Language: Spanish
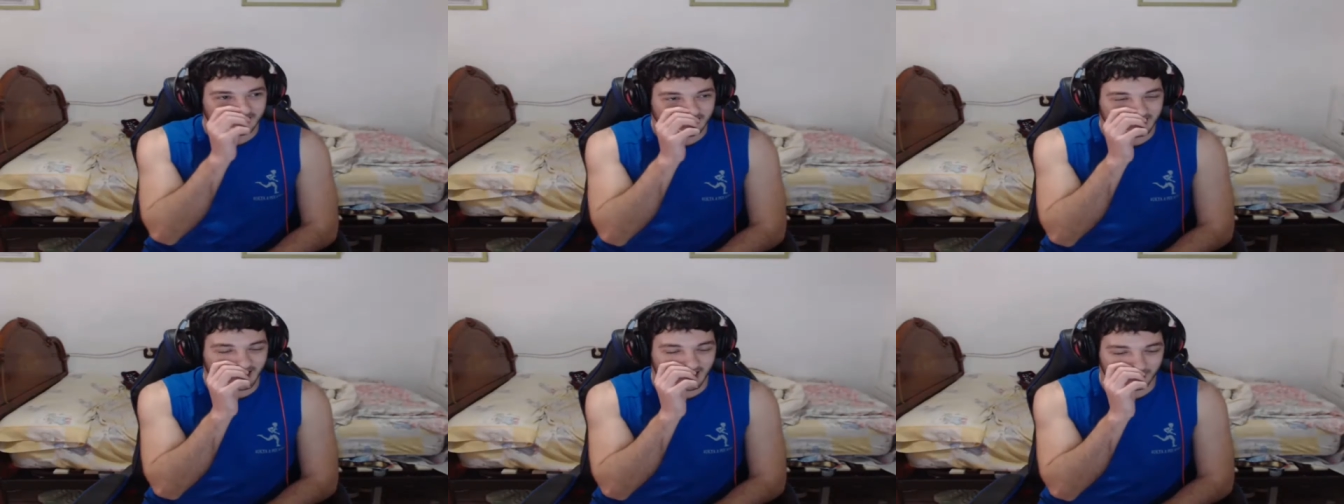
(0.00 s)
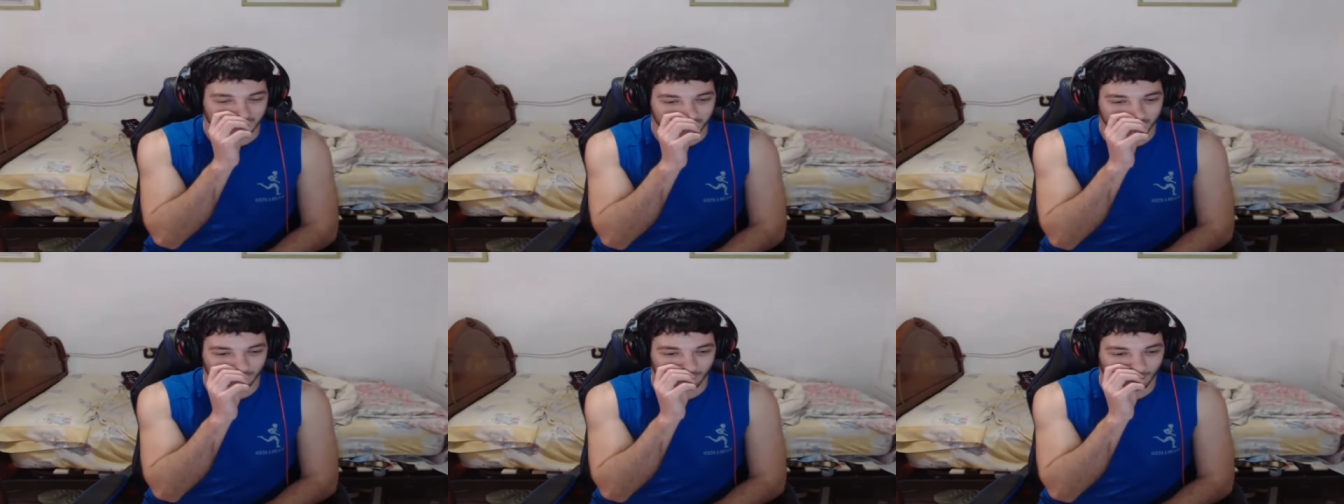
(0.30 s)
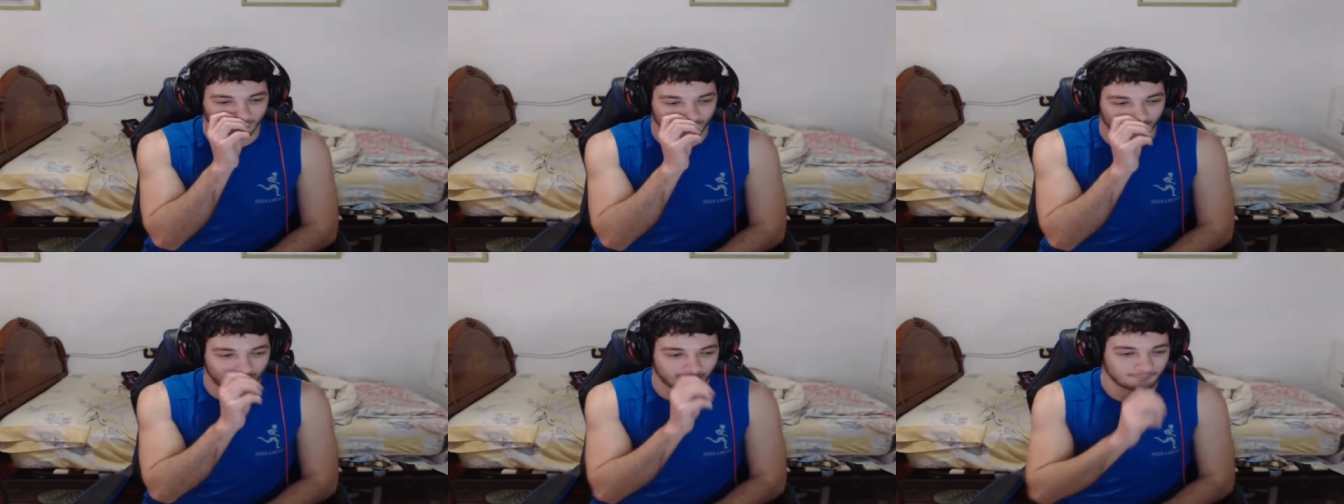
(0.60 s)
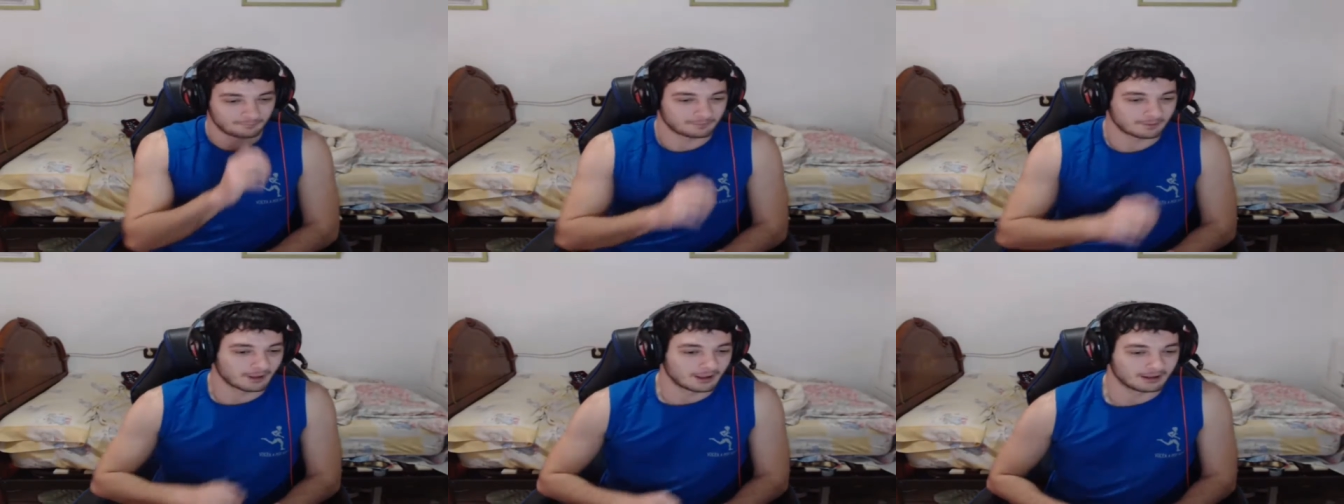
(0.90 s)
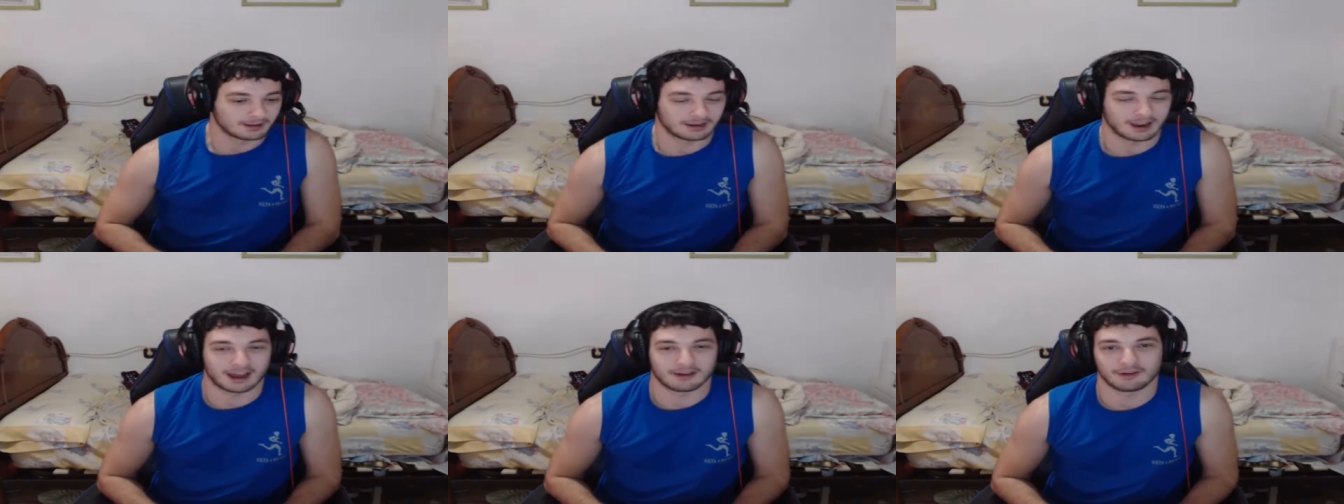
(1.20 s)
Nada, pero...
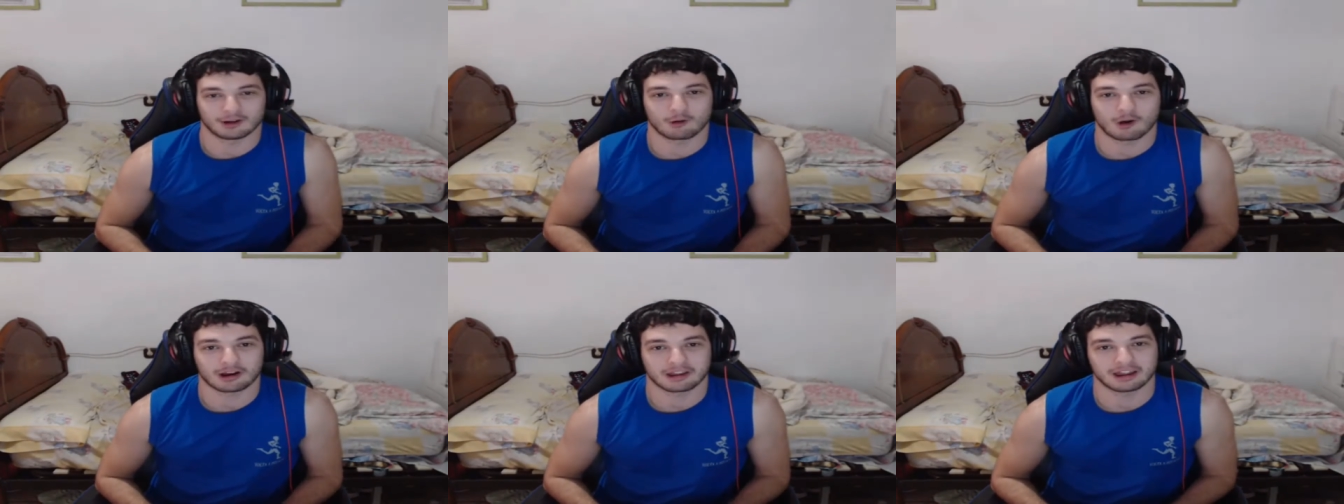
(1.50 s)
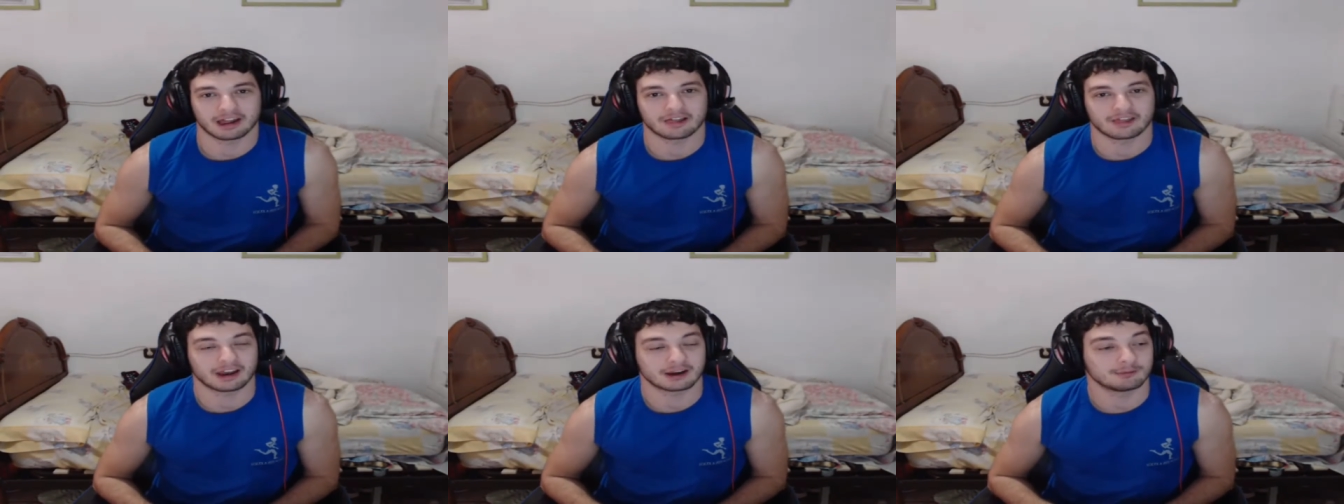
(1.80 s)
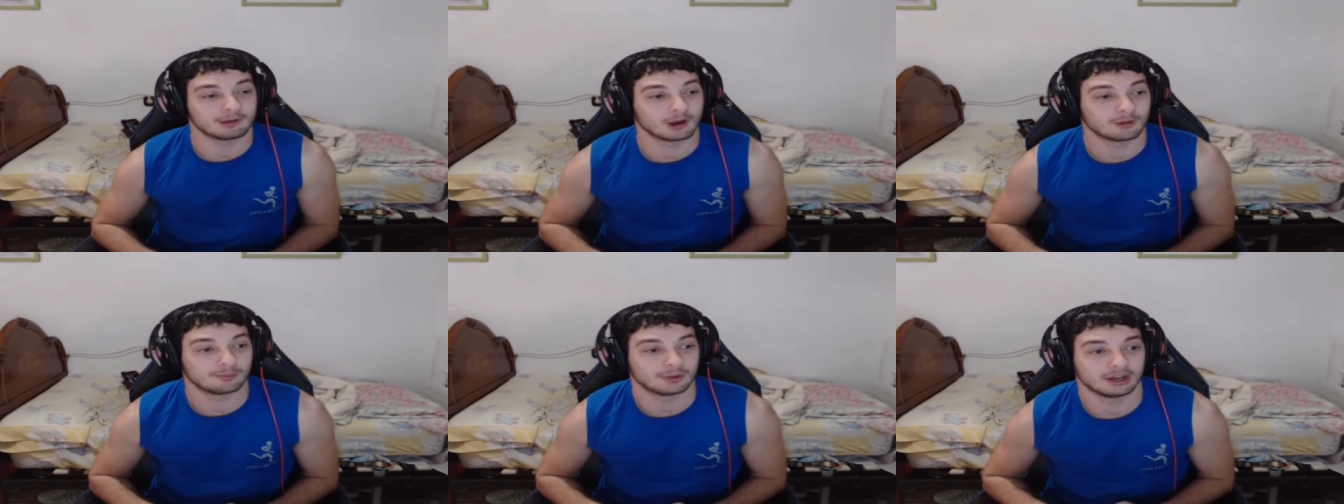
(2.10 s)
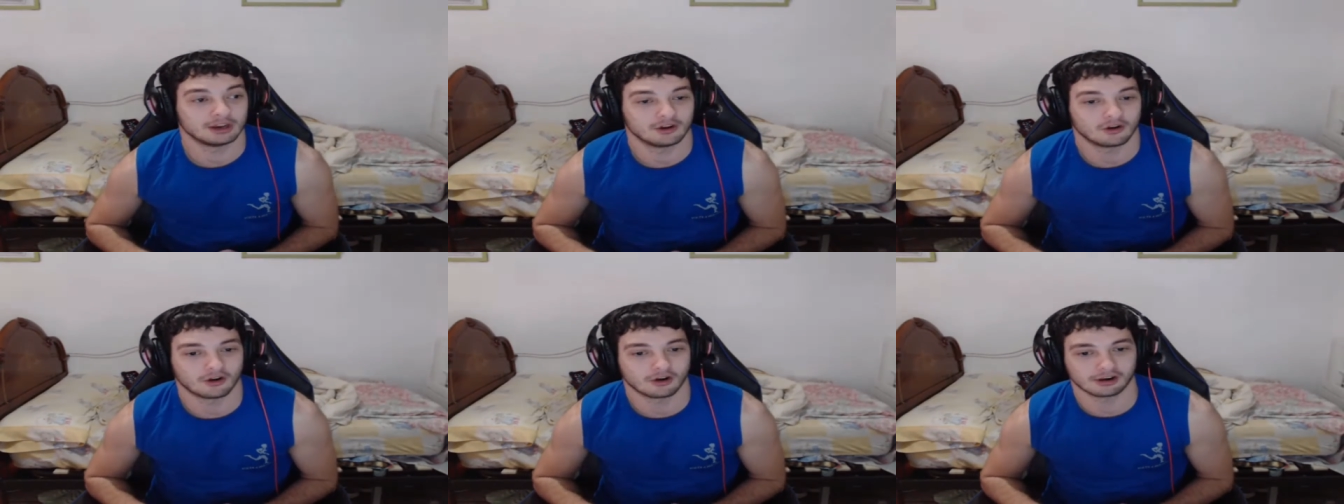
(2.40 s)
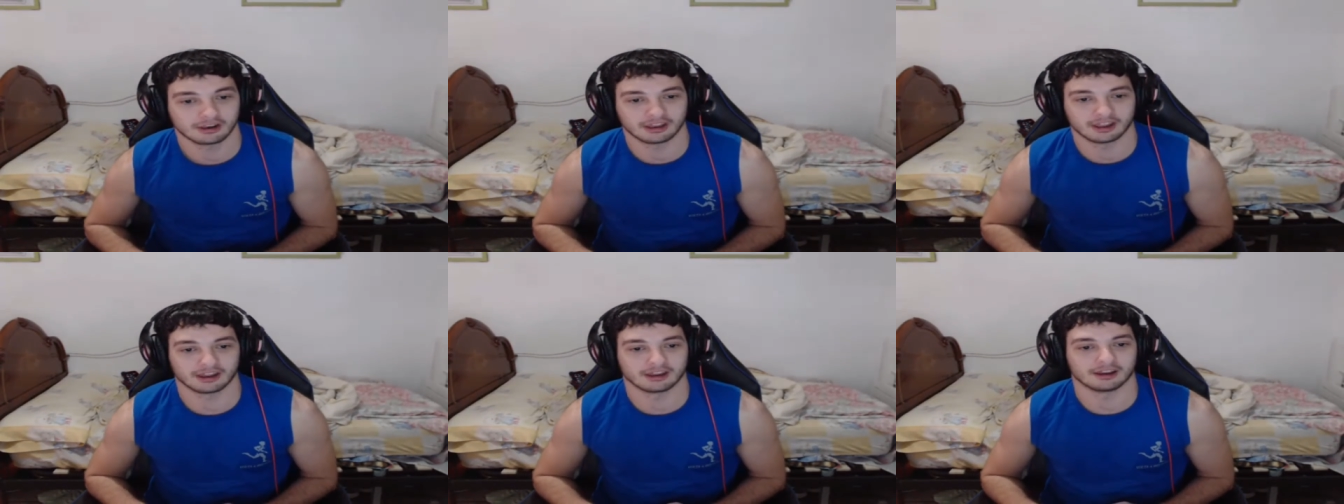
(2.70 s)
Nada, vengo aquí a dar mi
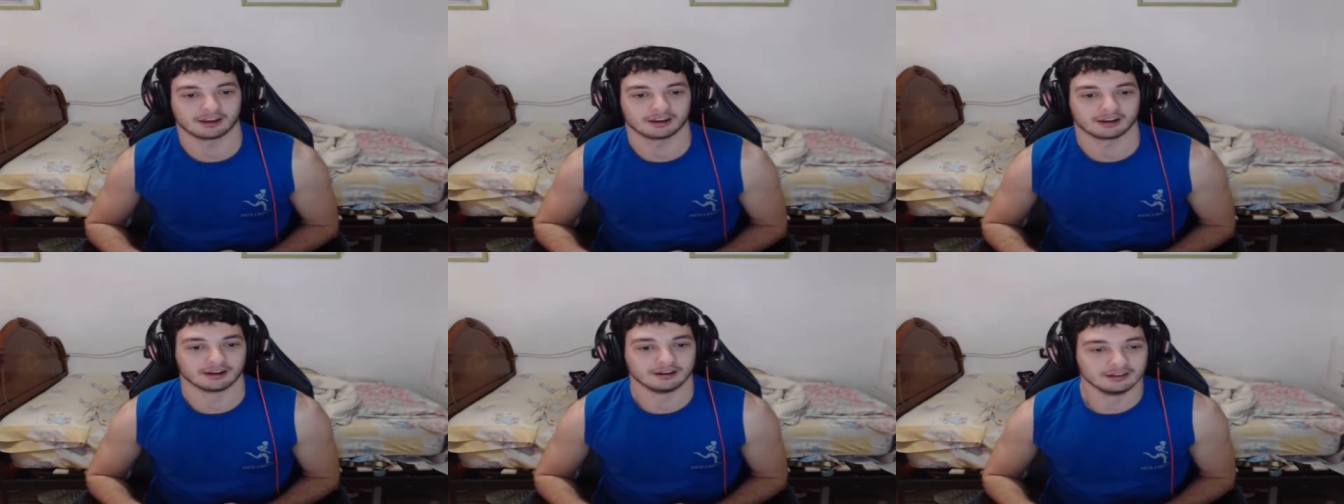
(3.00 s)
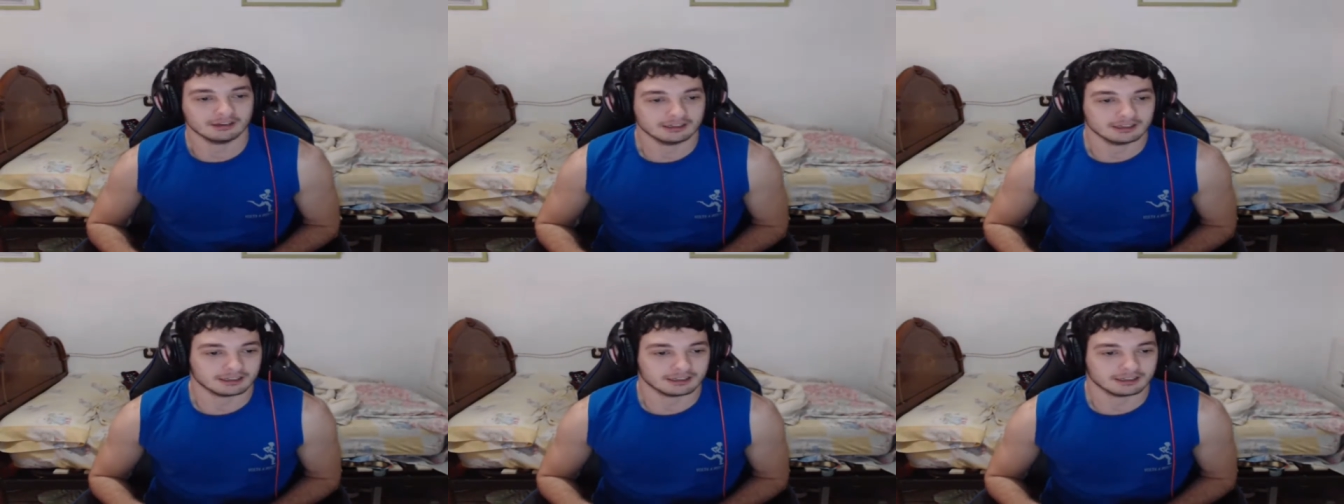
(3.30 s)
opinión de,